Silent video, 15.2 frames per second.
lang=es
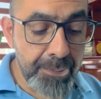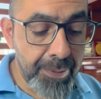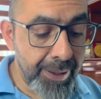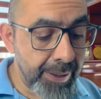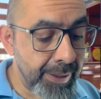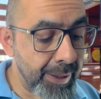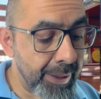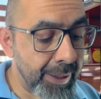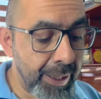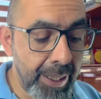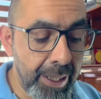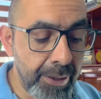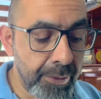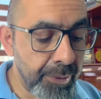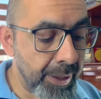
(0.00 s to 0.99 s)
parece que
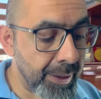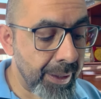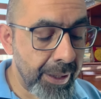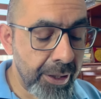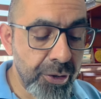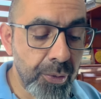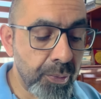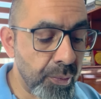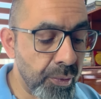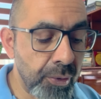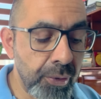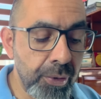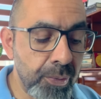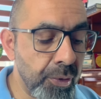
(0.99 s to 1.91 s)
hay una relación muy,